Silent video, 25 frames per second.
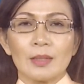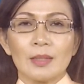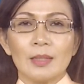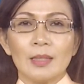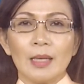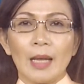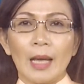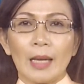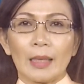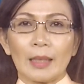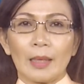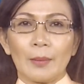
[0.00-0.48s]

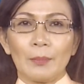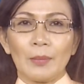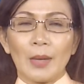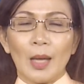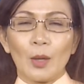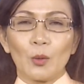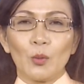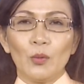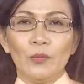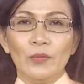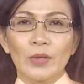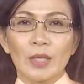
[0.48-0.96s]
Xin hẹn gặp
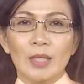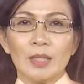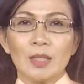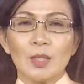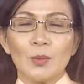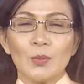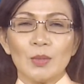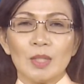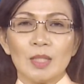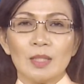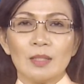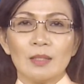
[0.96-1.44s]
lại quý vị
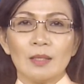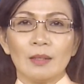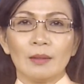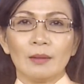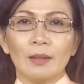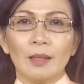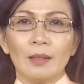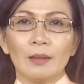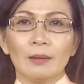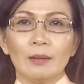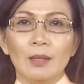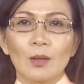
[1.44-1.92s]
trong chương
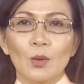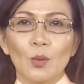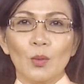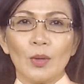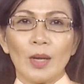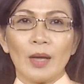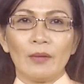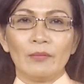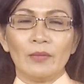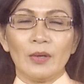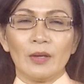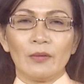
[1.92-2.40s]
trình tin tức
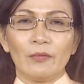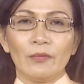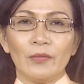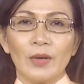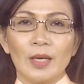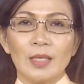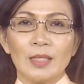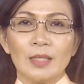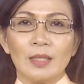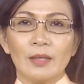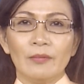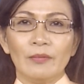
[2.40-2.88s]
của Đài Việt
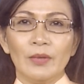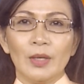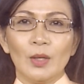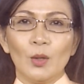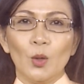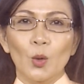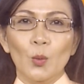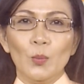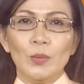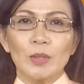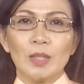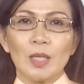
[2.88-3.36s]

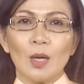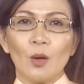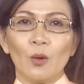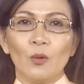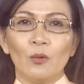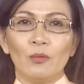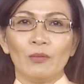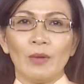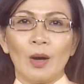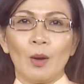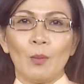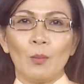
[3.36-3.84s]
Face TV Úc
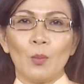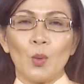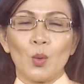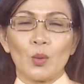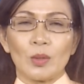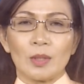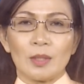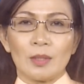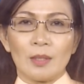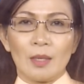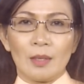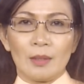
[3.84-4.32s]
Châu vào
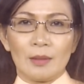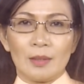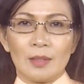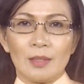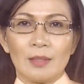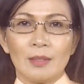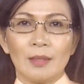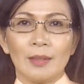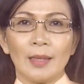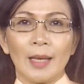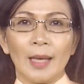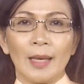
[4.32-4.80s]
1 giờ
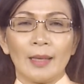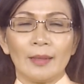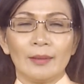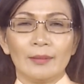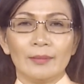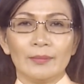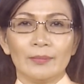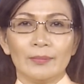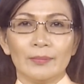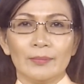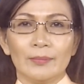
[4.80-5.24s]
trưa nay.